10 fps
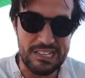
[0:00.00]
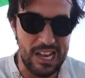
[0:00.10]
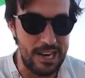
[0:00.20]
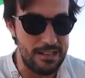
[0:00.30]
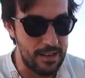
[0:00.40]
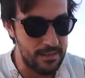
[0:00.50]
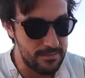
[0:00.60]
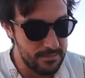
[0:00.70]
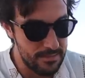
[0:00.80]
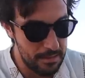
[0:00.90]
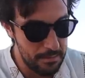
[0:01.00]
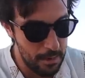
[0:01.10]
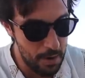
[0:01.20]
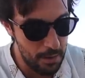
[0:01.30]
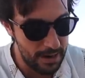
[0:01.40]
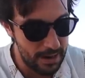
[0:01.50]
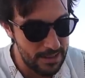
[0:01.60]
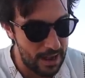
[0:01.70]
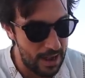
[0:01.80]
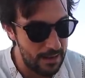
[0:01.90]
salsa. Vamos a ver qué
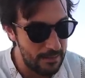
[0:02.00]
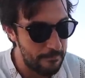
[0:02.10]
tal.